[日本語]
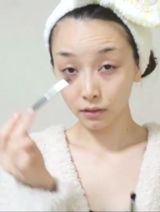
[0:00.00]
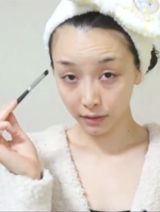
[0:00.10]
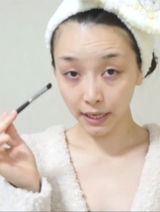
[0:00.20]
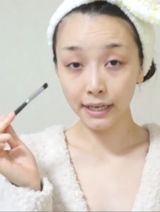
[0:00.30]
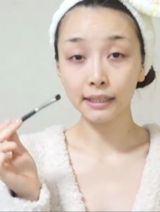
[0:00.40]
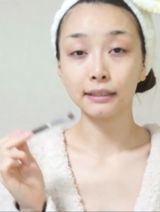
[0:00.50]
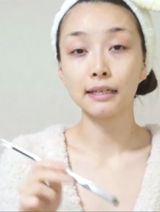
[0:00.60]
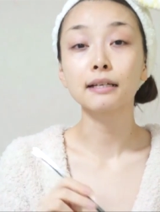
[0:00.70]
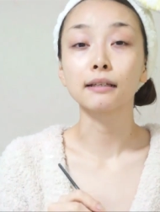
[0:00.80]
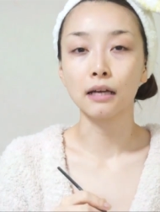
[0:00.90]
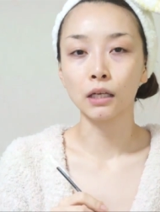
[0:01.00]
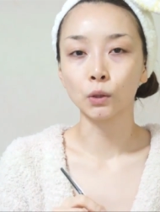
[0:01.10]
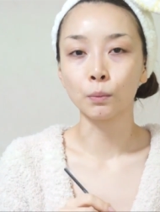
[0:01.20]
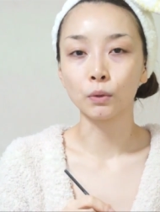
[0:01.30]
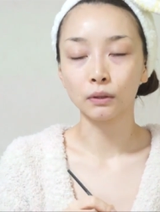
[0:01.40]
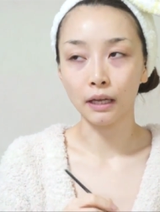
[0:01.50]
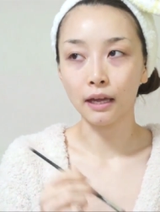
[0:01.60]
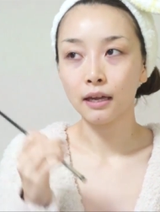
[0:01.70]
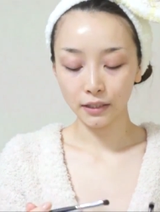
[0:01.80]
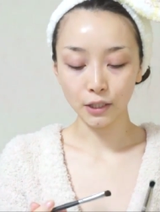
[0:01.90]
使い勝手いいかなと思っ
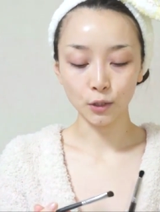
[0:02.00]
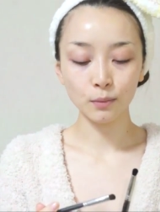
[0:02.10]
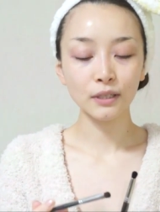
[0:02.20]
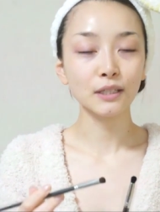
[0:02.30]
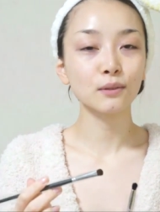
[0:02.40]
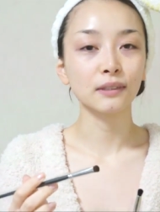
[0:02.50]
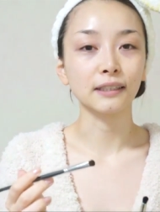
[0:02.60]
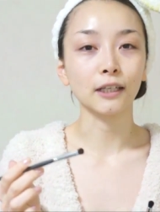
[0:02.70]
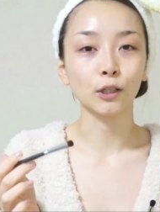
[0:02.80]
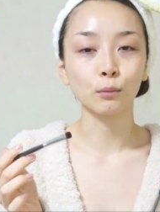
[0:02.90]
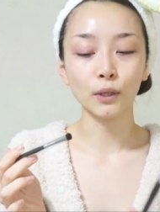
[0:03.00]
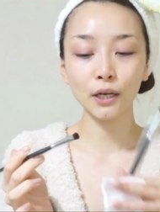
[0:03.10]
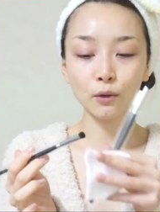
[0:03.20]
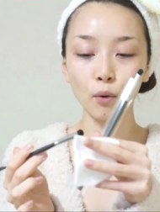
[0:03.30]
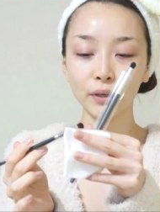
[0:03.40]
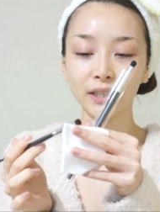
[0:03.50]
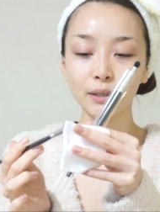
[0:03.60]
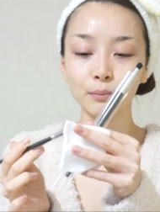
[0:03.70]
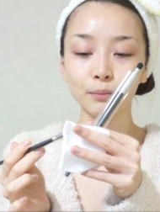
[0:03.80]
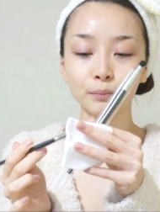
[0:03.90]
て自分がそうなんだけども結構大
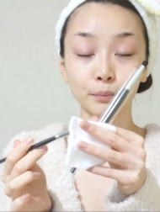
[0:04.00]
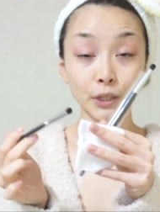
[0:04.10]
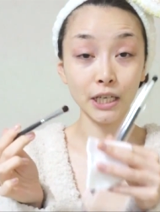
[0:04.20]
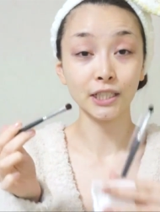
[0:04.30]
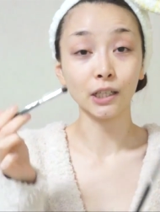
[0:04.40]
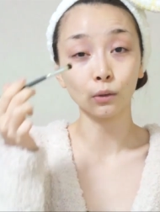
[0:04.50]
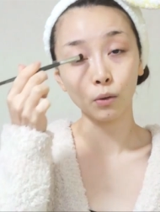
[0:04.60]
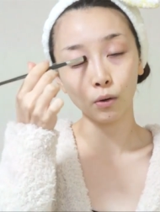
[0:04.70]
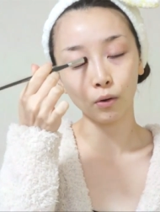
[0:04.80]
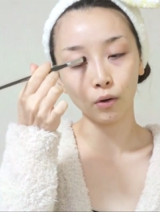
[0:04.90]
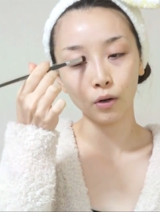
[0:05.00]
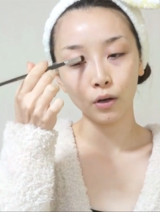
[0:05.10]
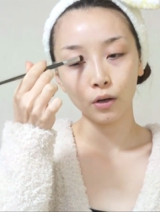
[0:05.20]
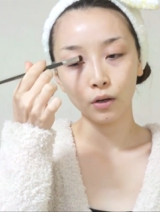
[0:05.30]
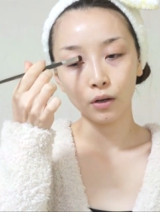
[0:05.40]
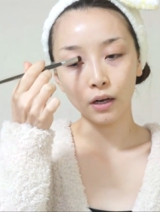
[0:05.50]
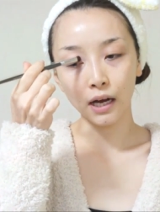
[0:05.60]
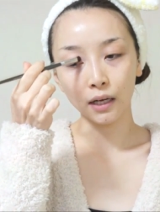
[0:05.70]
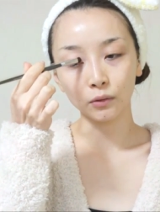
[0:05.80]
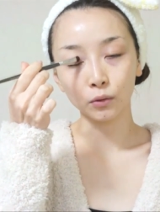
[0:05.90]
きいブラシだと
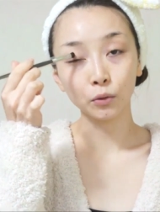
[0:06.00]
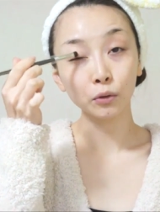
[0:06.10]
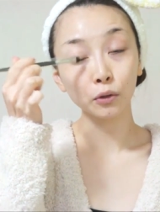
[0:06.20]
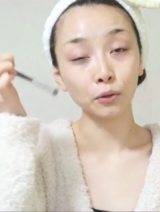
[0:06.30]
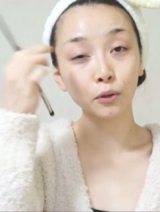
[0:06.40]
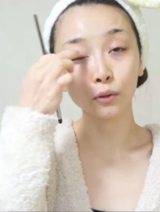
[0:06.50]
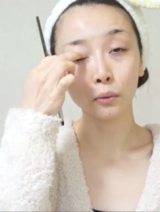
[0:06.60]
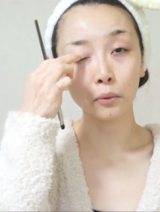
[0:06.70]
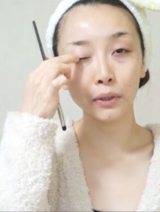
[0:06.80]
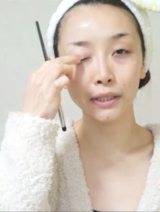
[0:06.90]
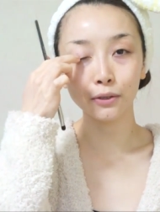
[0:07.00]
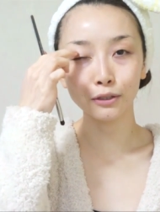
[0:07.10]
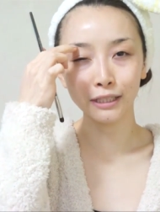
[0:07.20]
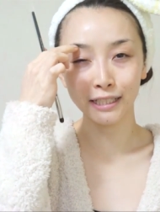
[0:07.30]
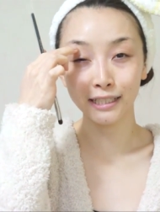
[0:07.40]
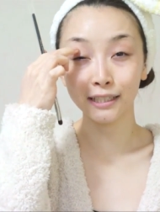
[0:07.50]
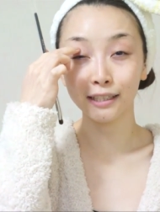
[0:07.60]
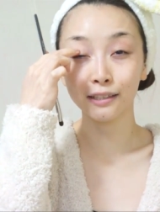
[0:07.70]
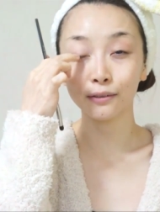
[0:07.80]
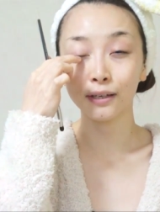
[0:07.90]
あのどんどんどんどんこう広くなっちゃっ
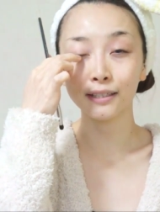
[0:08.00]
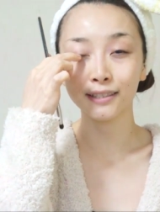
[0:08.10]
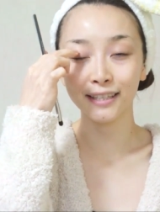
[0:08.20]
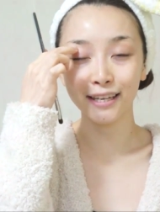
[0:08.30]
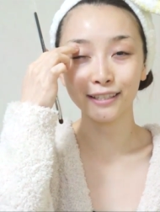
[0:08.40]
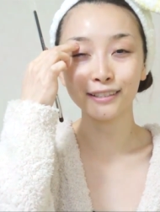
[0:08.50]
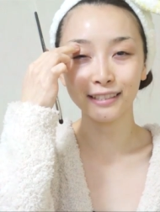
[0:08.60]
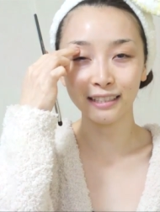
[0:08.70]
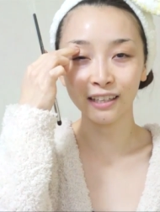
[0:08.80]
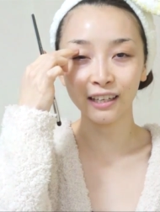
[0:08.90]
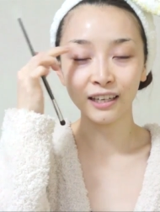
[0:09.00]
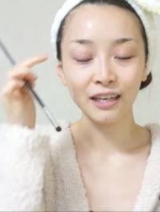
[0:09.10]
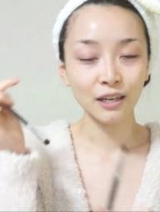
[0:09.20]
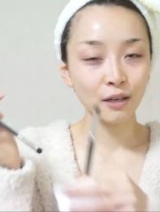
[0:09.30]
たりとかしていくし